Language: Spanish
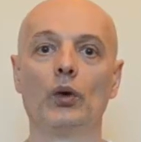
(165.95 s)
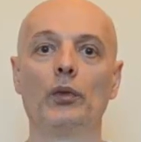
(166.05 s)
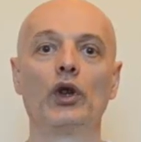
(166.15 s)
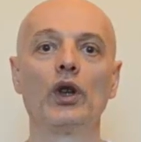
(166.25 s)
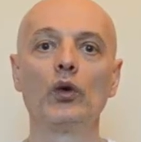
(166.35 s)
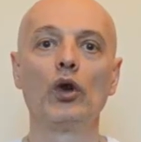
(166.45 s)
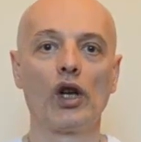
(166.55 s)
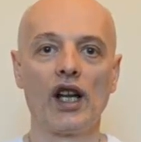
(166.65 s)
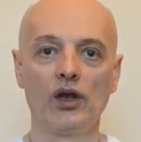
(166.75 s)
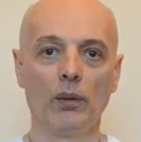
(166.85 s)
poner un
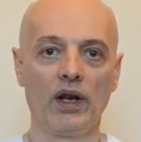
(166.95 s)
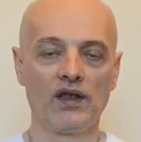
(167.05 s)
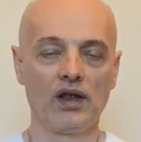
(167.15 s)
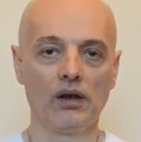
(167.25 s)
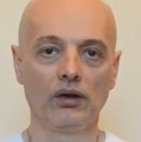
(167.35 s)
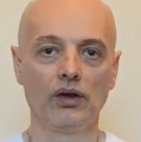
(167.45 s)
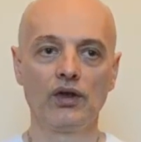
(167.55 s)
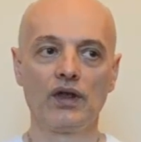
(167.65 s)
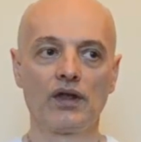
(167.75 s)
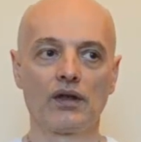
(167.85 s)
horario para hacerlo.
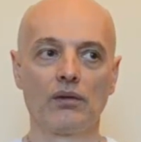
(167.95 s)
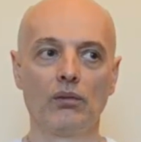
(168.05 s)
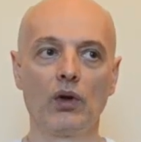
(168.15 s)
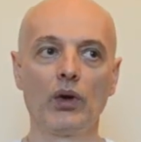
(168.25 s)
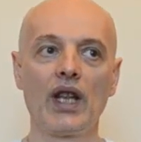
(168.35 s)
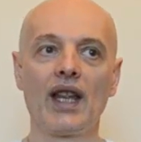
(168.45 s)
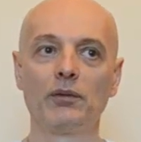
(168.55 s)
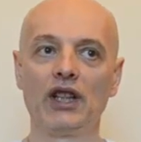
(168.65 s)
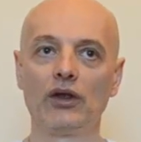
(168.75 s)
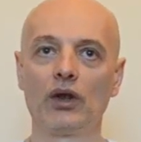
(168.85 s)
Entonces me voy
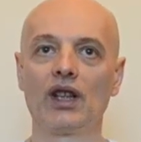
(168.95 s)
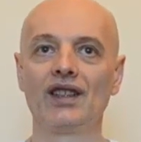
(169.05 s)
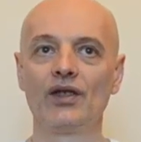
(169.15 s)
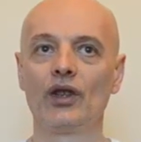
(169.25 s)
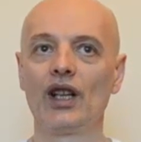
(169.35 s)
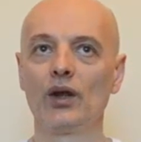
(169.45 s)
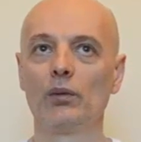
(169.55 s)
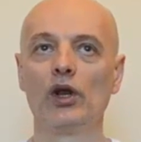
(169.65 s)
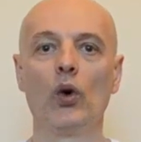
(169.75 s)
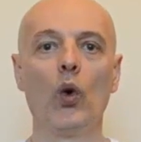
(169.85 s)
adaptando a que ese horario
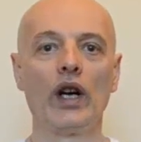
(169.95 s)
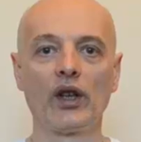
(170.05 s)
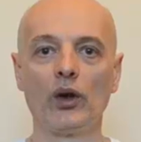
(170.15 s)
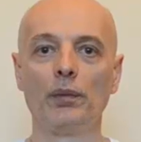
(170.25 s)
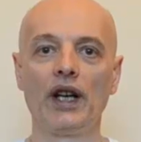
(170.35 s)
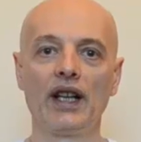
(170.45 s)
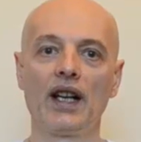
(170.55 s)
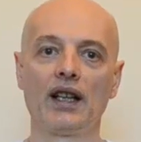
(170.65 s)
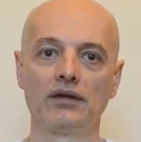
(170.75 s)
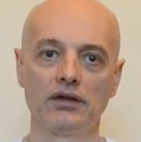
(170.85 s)
me lo guardo
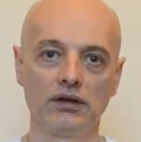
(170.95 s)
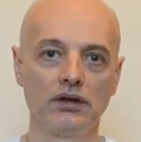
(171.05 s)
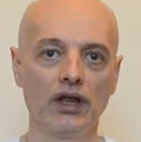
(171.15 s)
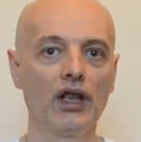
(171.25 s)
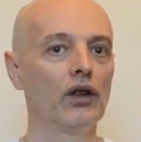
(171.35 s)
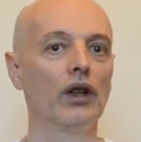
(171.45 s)
para esto.